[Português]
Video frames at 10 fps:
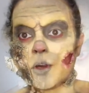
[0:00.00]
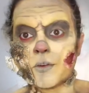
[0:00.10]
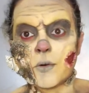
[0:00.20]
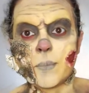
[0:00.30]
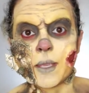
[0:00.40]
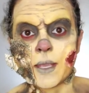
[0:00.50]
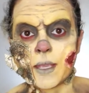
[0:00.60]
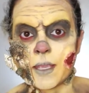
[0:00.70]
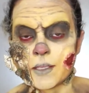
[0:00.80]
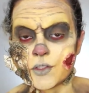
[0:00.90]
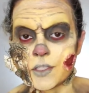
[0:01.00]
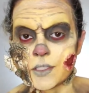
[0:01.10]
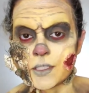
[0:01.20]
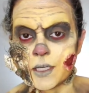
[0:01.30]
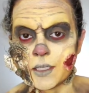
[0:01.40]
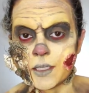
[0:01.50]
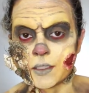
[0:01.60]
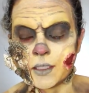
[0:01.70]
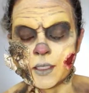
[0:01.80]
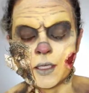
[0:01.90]
agora eu vou pegar este sangue
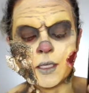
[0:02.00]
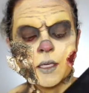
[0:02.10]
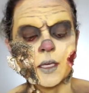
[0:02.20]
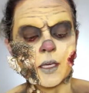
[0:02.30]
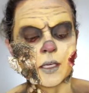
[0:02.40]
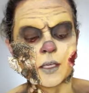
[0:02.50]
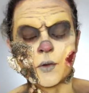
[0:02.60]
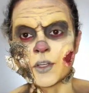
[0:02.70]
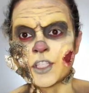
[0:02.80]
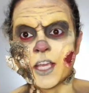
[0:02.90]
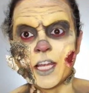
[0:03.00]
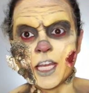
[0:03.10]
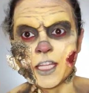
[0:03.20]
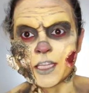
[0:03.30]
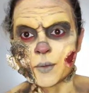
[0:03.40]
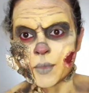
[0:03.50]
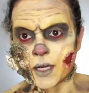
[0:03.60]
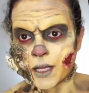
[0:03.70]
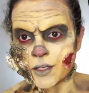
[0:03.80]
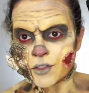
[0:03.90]
aqui, que eu achei linda a
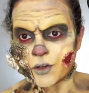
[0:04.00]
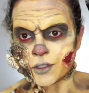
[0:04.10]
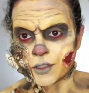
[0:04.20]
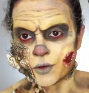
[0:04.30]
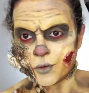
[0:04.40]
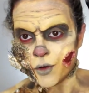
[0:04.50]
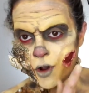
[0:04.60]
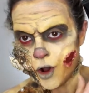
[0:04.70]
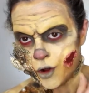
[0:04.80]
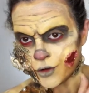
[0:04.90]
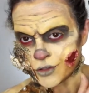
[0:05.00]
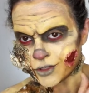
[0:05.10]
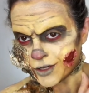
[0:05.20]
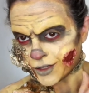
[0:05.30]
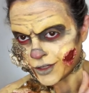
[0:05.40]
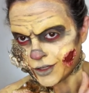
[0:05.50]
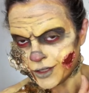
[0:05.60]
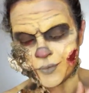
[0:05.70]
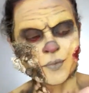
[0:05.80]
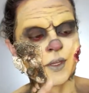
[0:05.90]
embalagem, ó, tá o Roger
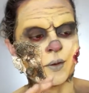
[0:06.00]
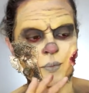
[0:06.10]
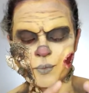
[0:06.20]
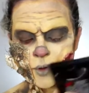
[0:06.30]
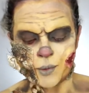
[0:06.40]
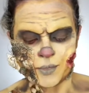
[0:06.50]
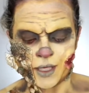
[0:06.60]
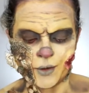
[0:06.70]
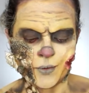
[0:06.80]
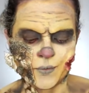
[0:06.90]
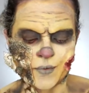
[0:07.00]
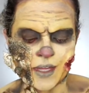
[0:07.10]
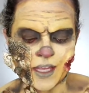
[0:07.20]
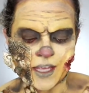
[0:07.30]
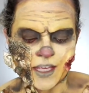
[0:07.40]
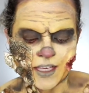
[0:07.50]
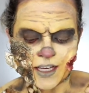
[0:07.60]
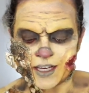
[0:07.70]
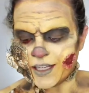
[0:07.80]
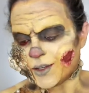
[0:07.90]
aqui, meu amigo.
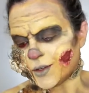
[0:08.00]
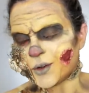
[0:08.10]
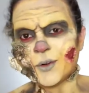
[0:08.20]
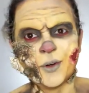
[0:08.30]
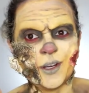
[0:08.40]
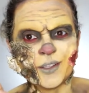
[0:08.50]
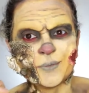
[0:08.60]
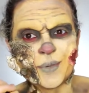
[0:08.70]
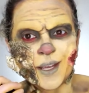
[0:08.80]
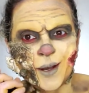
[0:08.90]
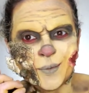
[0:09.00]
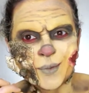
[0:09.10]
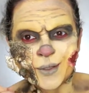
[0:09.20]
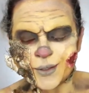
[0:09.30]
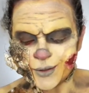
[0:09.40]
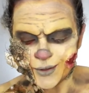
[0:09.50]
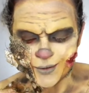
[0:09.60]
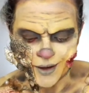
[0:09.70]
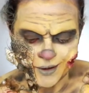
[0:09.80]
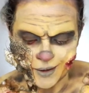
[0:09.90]
Ai, que orgulho de pegar o produto
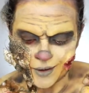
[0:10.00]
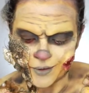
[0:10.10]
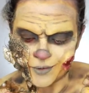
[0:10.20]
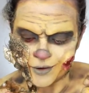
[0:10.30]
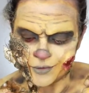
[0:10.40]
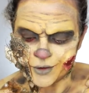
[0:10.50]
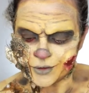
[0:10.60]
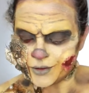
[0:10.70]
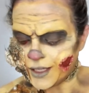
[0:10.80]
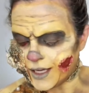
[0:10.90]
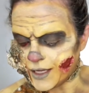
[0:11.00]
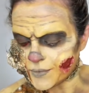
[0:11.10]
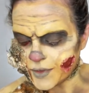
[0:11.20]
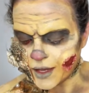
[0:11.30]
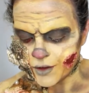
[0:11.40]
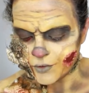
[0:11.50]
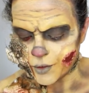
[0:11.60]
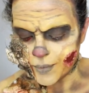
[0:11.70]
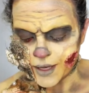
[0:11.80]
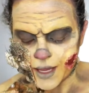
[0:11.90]
com a, com a foto dele.
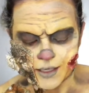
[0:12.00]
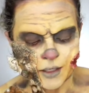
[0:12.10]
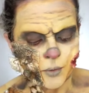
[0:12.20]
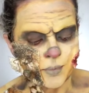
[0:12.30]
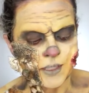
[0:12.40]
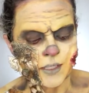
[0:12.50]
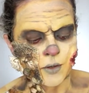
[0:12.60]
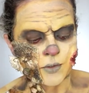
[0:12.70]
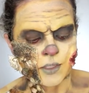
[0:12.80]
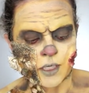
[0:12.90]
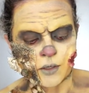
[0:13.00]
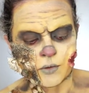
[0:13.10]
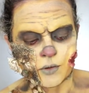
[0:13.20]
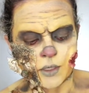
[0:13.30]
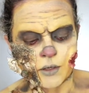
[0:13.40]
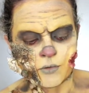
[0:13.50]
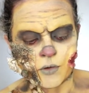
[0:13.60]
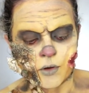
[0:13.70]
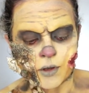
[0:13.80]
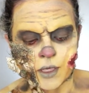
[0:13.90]
Vou pegar aqui um pincelzinho e
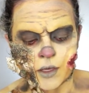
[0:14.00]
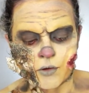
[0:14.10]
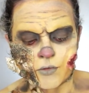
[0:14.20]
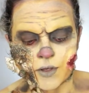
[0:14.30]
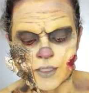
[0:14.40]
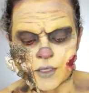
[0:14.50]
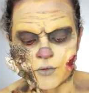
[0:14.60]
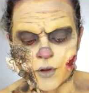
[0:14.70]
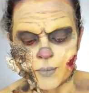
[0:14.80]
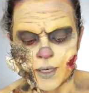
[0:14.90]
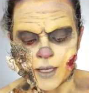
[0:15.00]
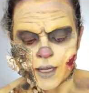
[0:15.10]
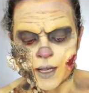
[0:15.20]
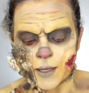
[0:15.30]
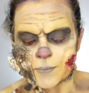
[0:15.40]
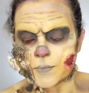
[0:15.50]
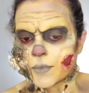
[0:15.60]
vou, o que, que eu vou fazer? Eu vou aplicar,